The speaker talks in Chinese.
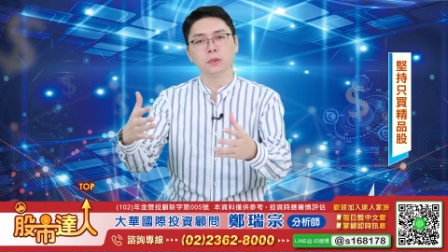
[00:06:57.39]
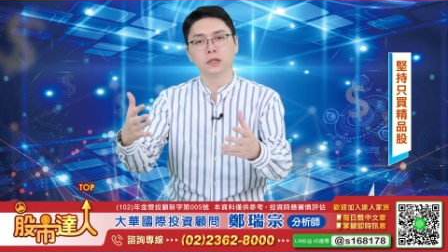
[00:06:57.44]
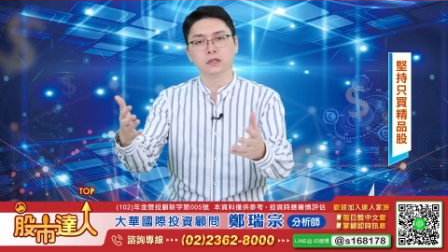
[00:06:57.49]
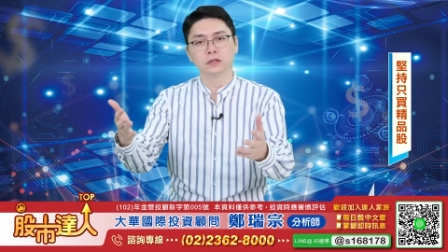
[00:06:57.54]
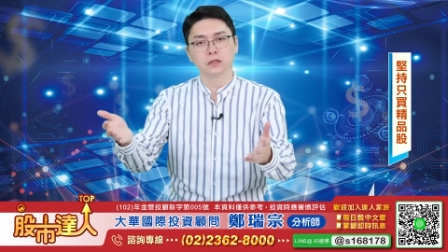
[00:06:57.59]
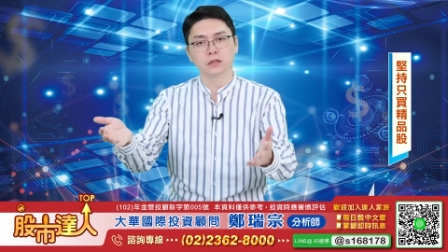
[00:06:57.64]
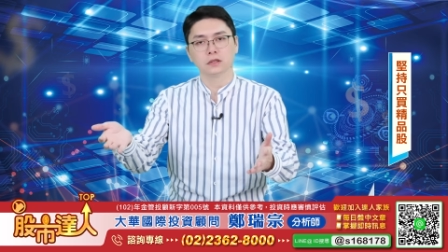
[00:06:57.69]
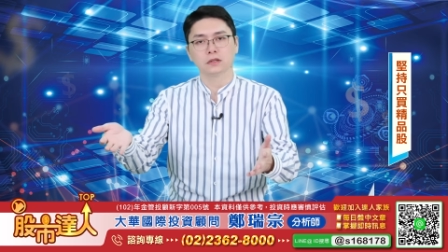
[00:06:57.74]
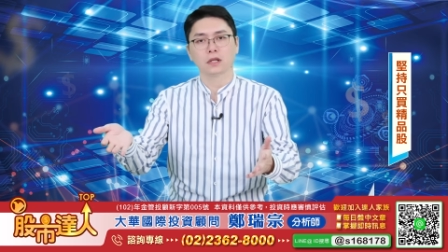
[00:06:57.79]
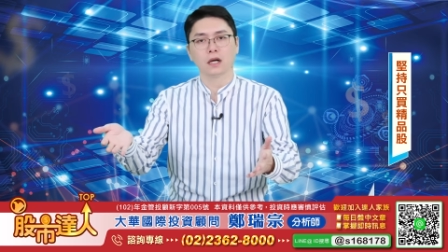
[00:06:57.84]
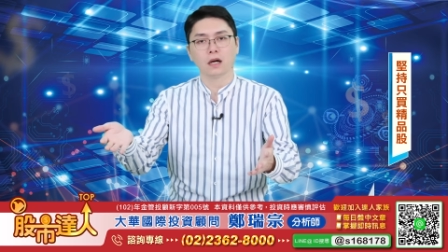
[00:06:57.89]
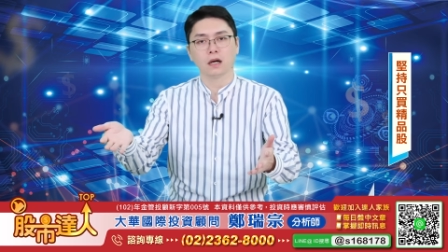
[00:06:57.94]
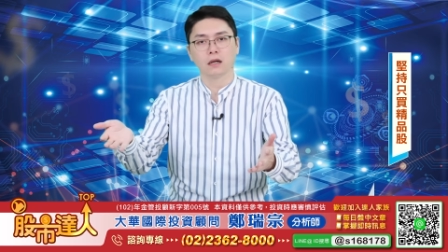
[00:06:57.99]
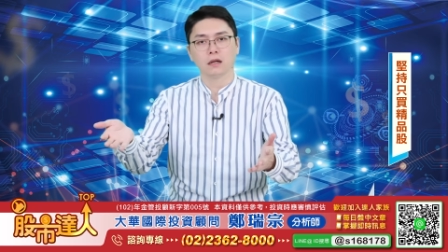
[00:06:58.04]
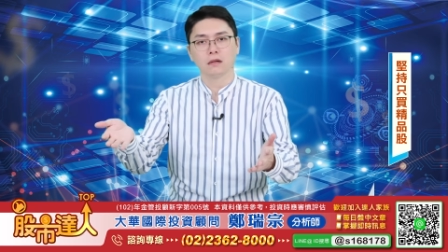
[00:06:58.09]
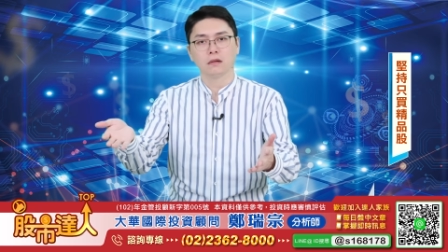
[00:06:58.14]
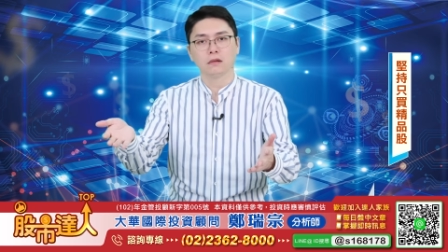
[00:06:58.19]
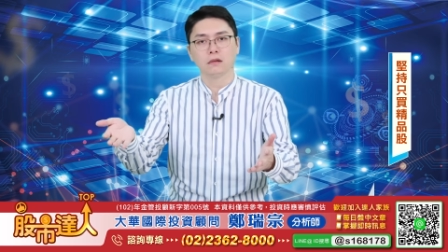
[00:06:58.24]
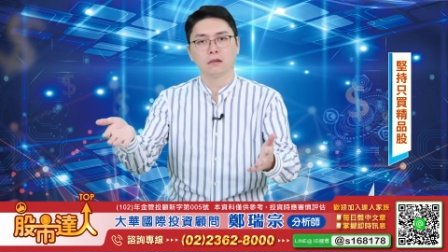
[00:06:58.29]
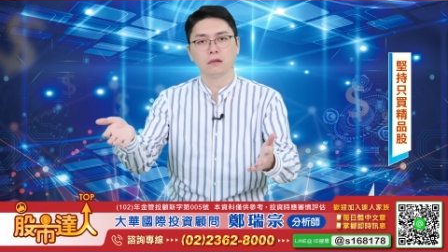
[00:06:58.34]
本设厂，
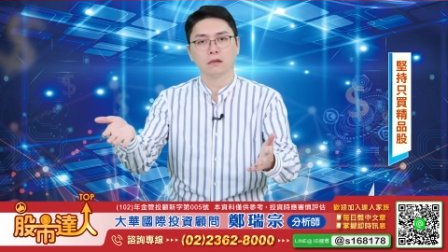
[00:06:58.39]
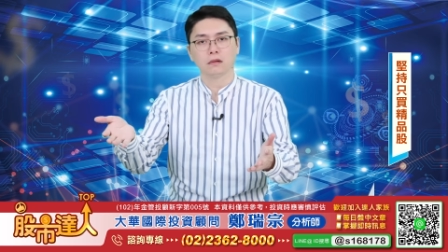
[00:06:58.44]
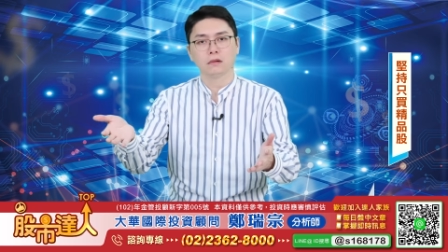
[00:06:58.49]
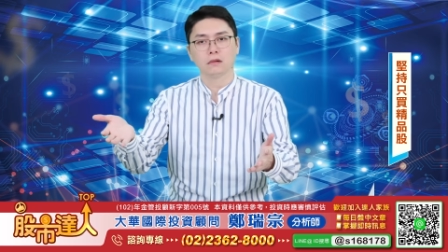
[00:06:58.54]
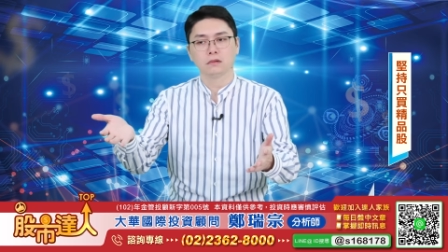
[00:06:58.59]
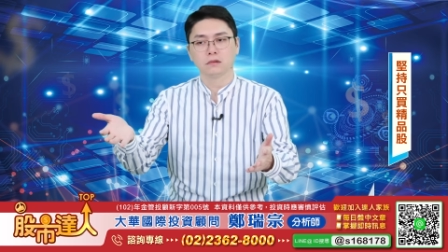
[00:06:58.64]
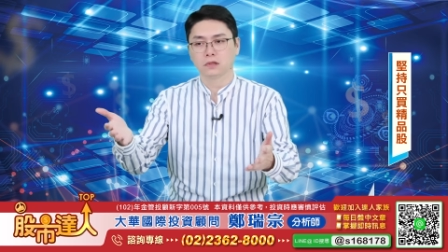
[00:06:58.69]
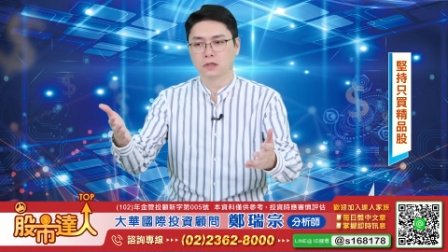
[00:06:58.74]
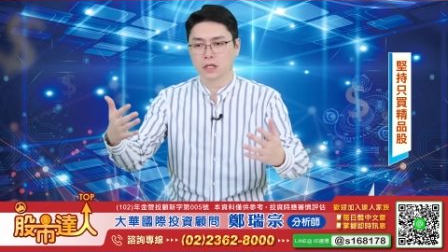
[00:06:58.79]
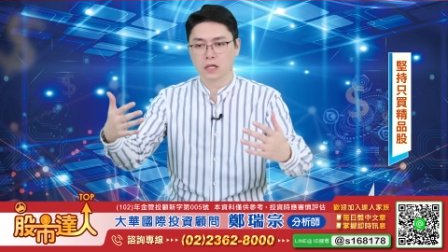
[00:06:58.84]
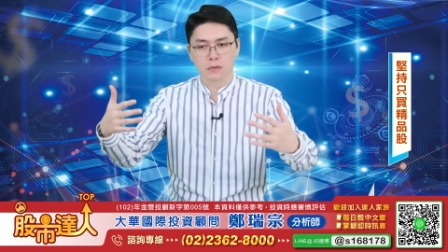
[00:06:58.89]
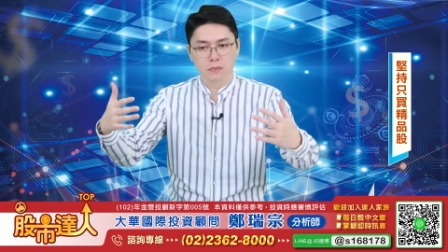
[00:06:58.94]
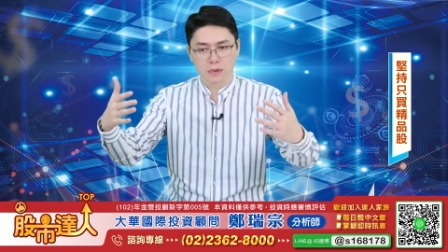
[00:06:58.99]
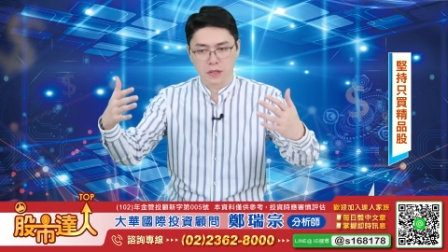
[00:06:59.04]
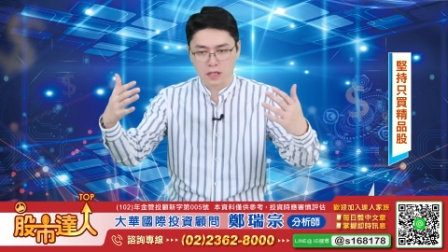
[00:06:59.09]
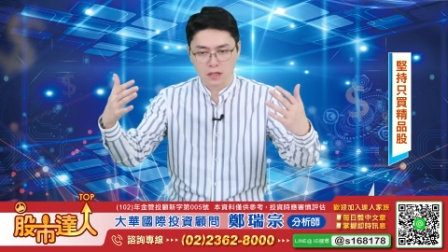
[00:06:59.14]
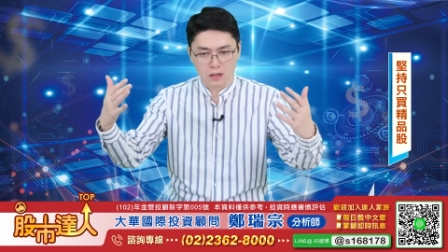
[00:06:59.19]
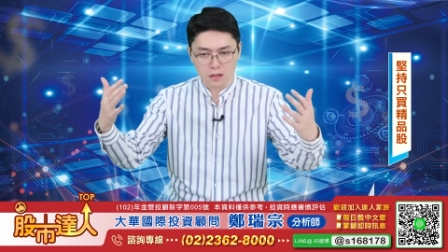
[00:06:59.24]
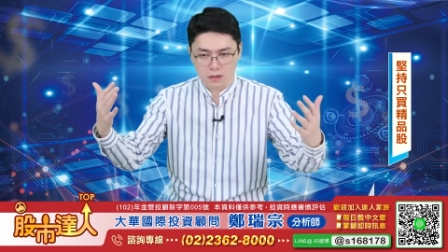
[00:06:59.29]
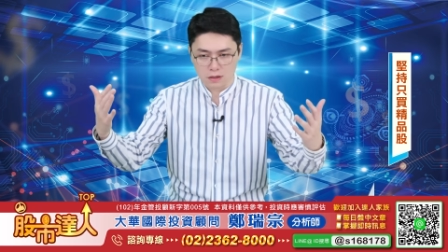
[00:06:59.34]
哦这一
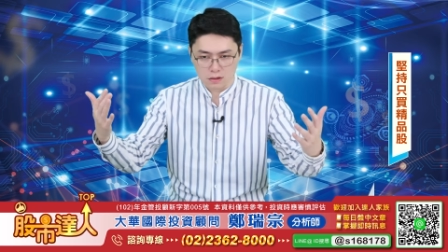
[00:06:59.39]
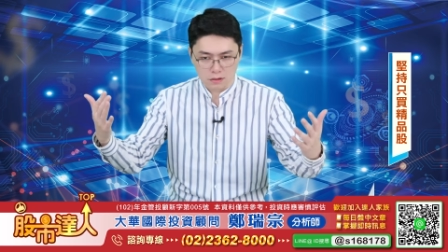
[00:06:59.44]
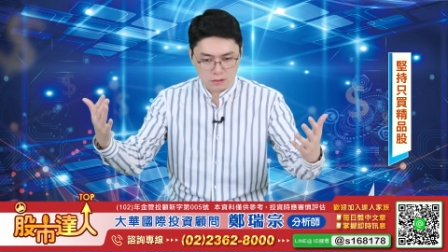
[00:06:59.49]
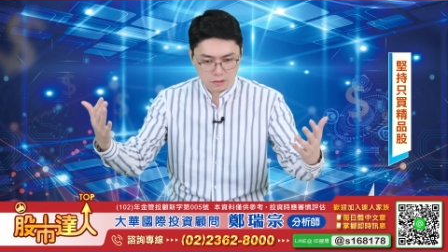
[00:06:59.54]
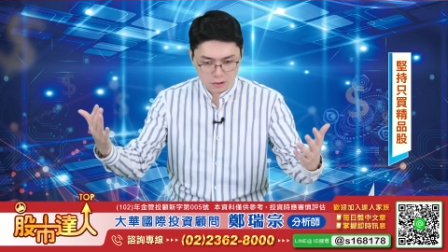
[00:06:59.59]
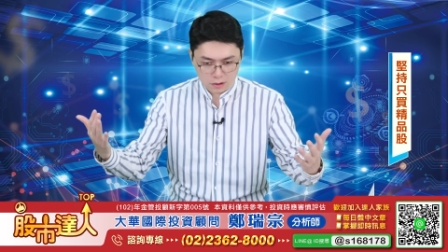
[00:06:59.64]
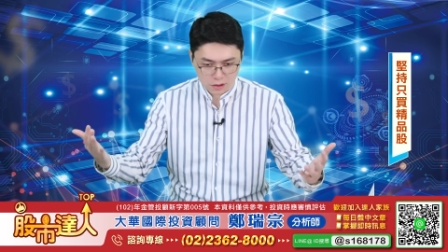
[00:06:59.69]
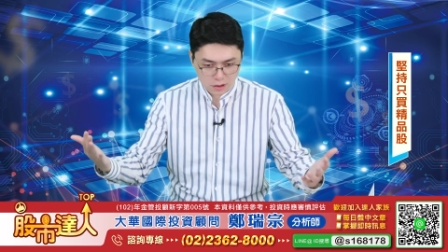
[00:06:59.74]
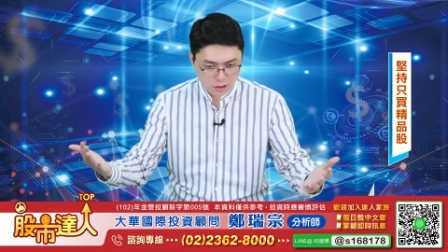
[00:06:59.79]
边的这